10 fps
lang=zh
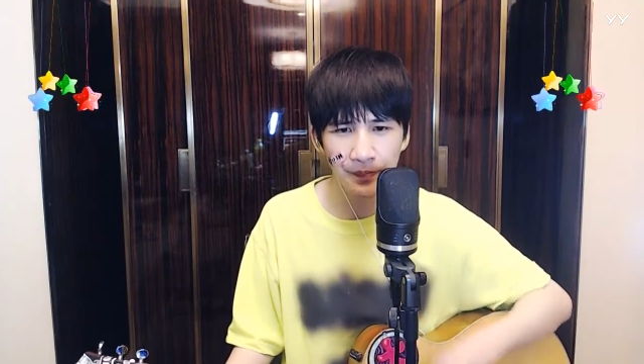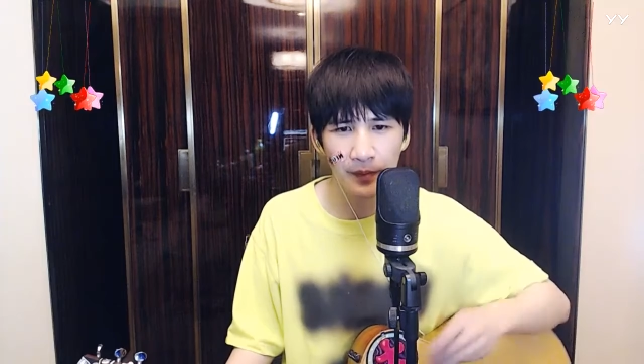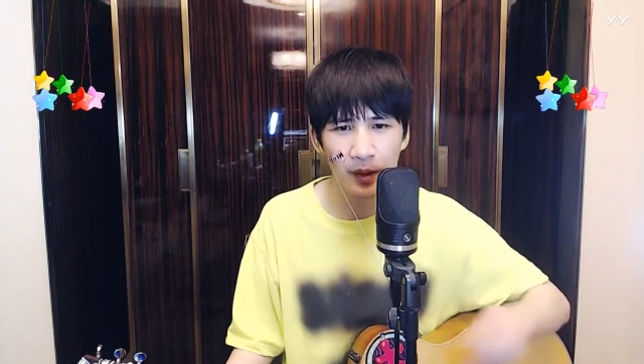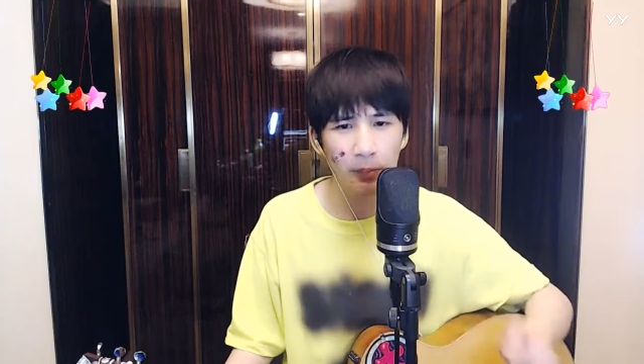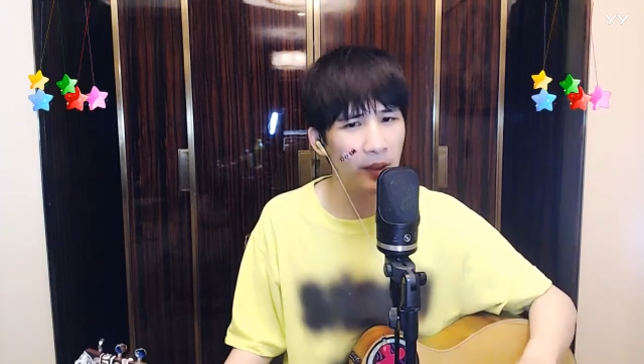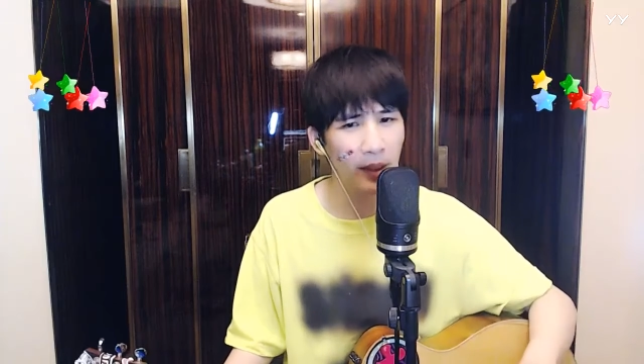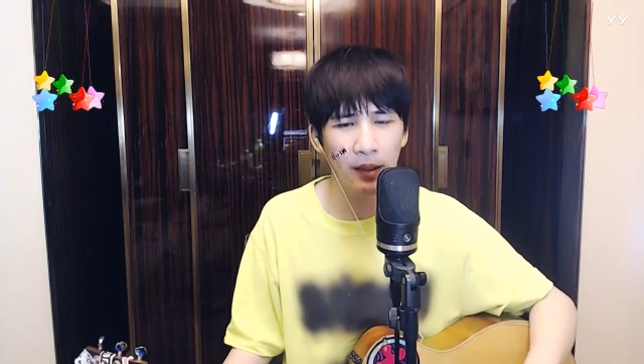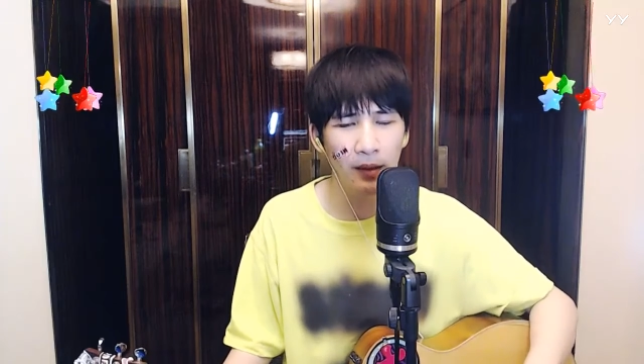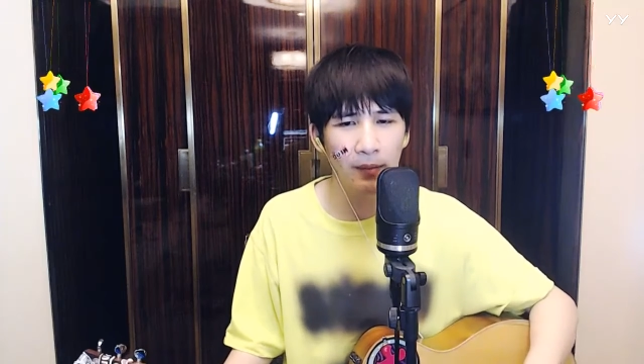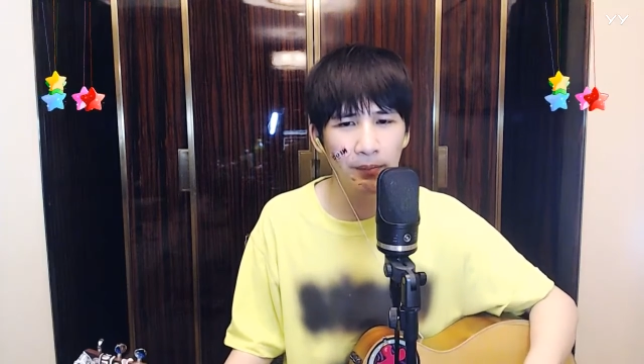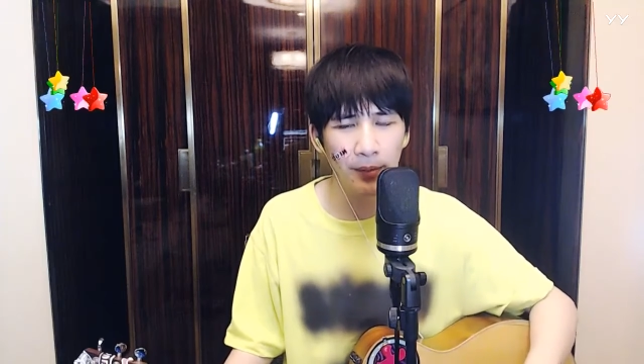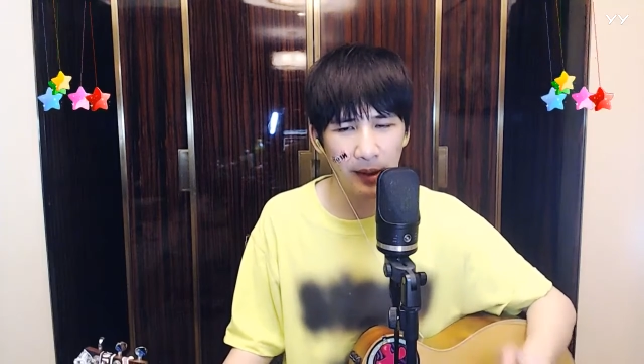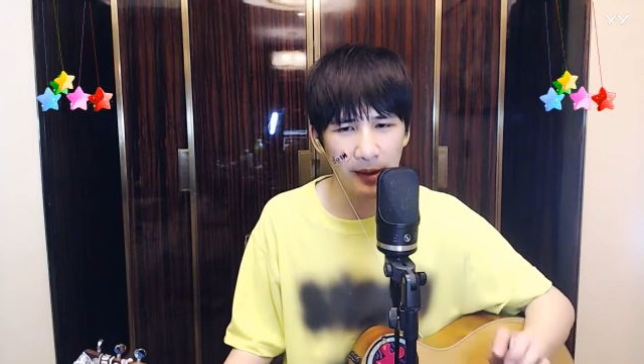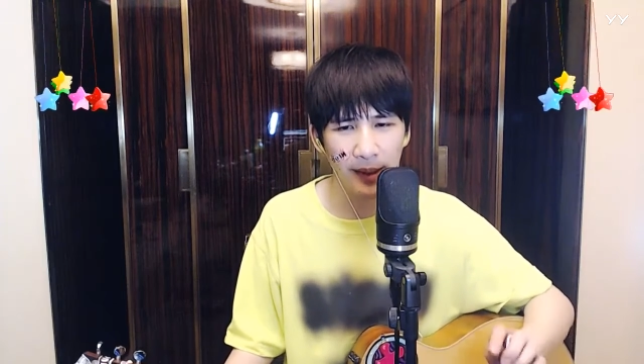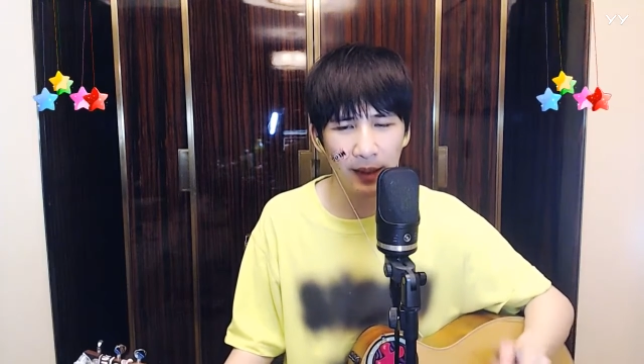不能不能
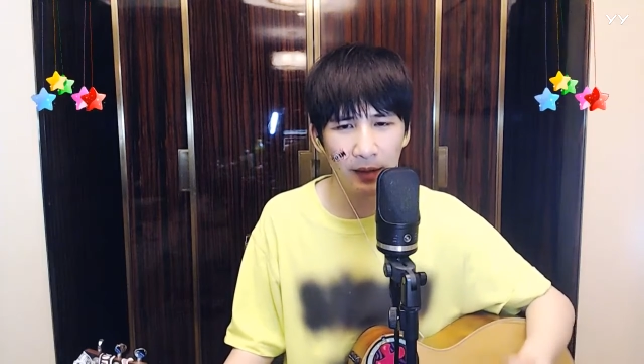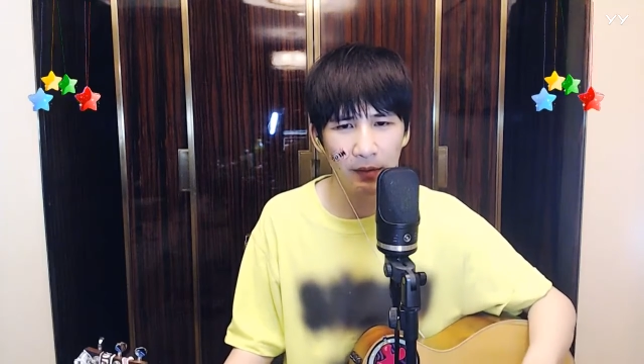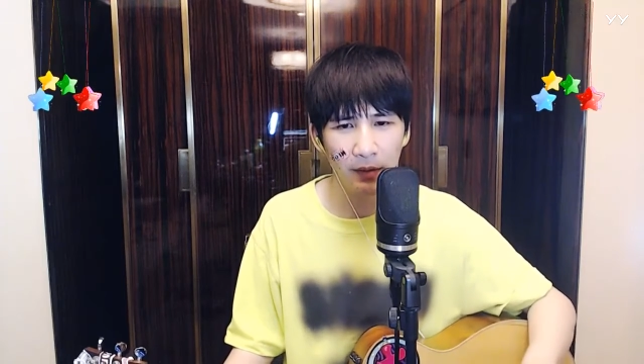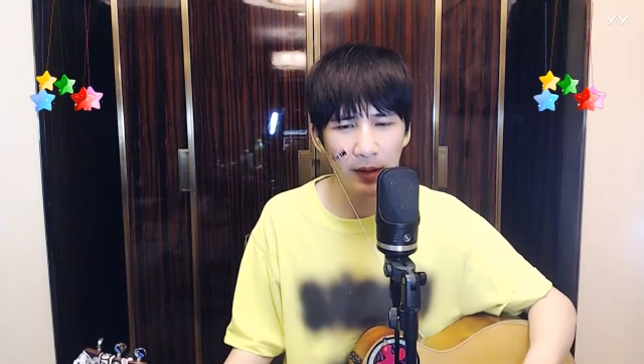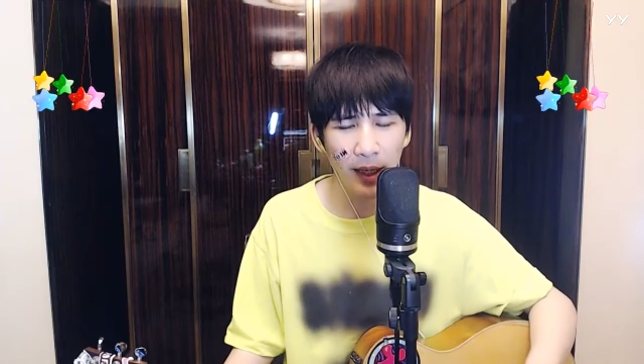唱，啊、